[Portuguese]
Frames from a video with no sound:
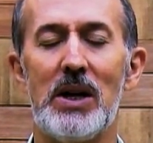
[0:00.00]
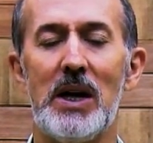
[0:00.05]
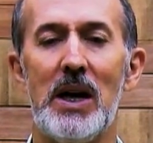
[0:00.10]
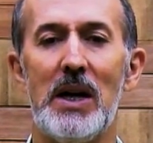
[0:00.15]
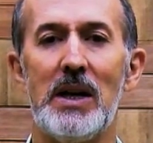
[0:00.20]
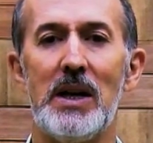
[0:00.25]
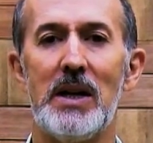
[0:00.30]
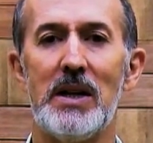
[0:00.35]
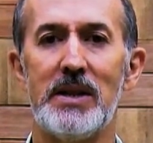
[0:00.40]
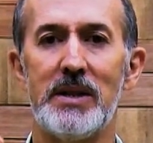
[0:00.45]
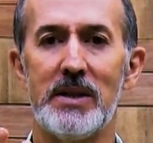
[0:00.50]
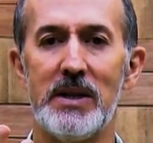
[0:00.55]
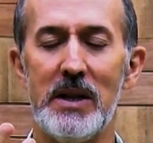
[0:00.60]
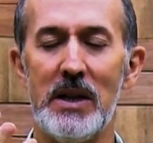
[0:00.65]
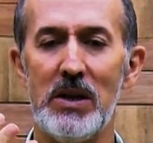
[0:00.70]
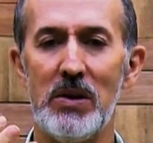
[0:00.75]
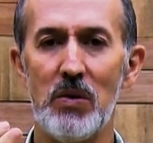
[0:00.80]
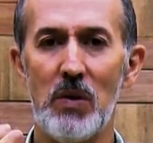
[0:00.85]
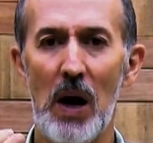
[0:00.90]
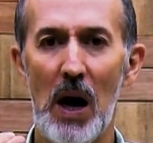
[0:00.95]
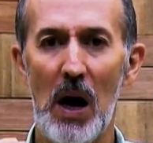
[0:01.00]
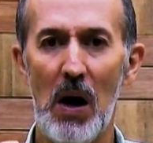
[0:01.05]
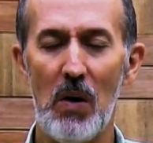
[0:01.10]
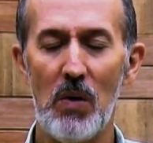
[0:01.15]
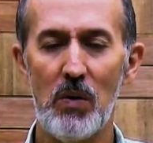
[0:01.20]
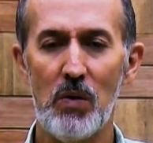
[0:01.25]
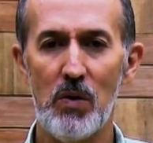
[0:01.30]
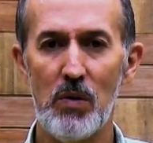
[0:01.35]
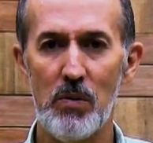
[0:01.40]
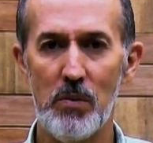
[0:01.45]
canalizando
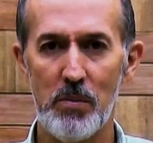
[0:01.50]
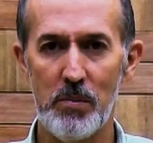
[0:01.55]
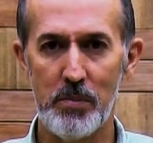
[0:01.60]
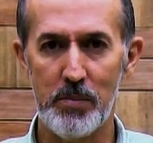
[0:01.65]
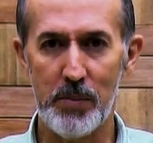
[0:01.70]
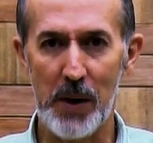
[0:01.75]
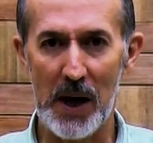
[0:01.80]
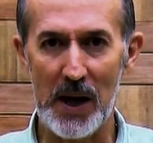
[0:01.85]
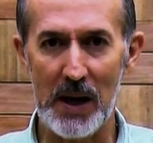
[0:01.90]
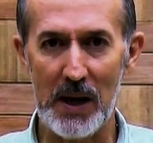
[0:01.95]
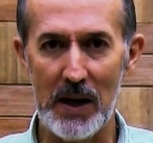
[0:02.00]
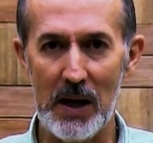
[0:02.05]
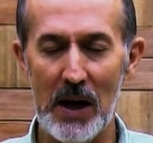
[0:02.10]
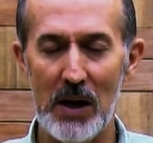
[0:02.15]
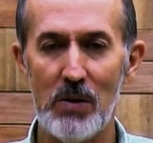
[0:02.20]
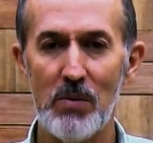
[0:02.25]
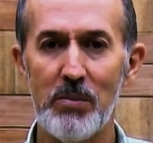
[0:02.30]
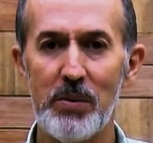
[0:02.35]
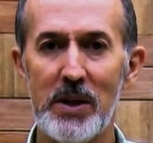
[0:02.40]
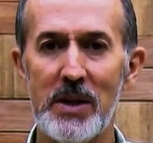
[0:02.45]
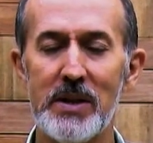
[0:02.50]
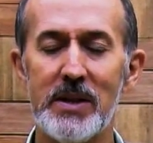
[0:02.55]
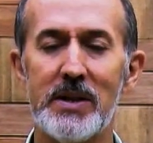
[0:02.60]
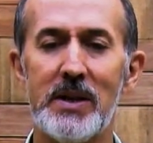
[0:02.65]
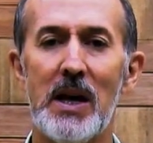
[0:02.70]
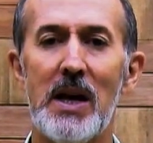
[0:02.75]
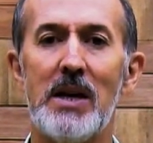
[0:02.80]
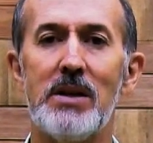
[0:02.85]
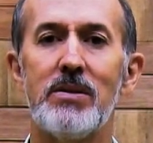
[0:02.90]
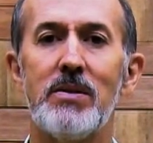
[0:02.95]
algo para lá num
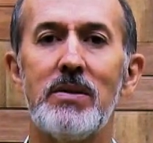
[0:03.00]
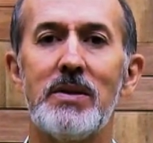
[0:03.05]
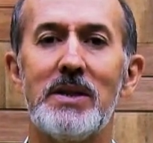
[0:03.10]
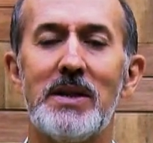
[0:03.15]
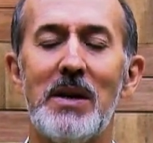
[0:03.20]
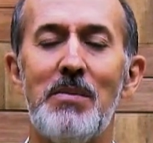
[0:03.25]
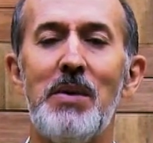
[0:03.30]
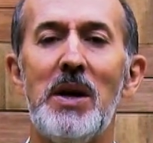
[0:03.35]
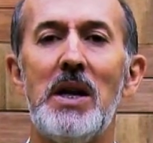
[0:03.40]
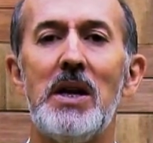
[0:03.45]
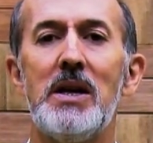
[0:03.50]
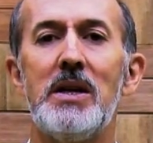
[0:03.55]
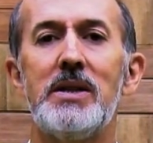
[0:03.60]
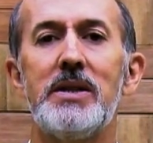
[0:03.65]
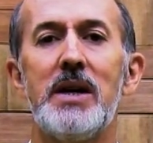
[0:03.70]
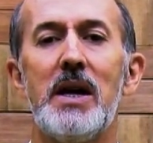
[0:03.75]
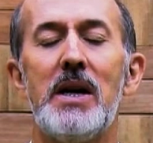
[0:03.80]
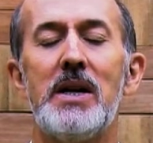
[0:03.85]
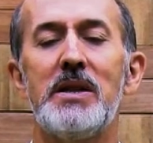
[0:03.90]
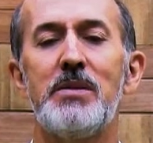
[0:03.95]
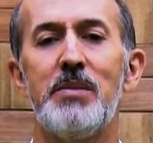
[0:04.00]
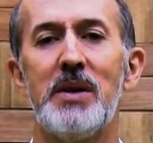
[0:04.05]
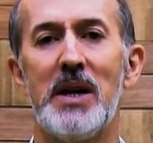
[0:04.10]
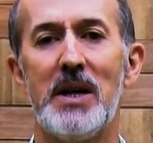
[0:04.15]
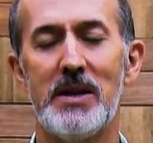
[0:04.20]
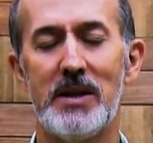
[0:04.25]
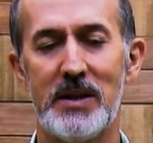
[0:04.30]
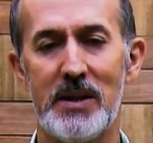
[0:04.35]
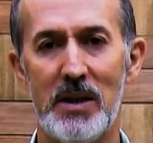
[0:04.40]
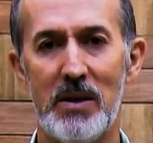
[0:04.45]
processo semelhante à
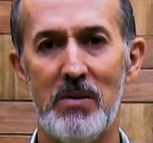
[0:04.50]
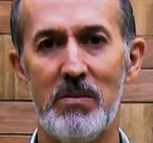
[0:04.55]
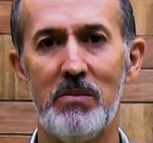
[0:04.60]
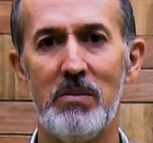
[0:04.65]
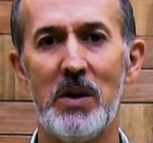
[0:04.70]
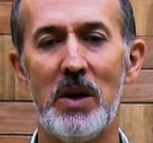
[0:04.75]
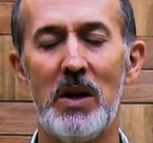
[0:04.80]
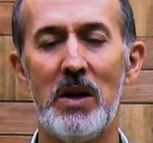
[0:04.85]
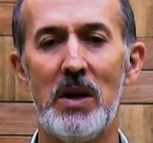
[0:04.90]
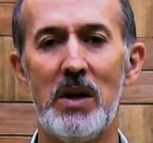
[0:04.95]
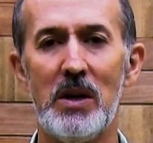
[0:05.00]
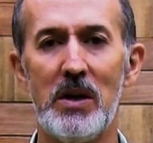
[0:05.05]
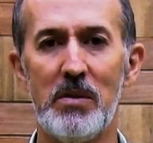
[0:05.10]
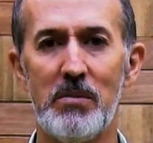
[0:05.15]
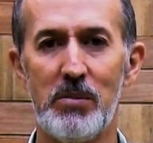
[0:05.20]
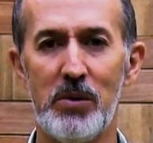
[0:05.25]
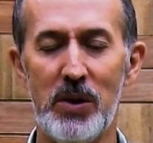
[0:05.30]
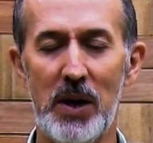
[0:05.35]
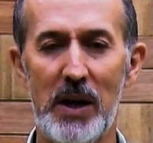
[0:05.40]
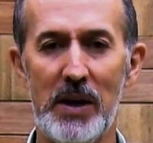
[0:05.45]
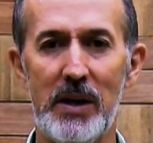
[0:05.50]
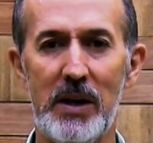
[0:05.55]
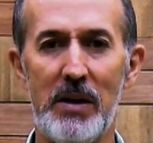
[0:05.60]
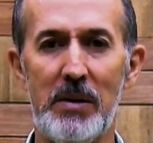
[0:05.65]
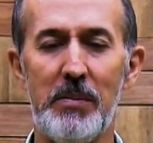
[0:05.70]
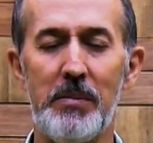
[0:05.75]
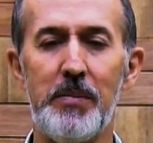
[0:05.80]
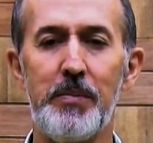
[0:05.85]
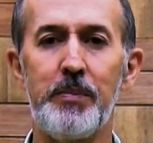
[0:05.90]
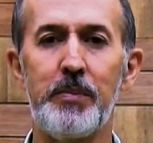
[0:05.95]
respiração por aqui.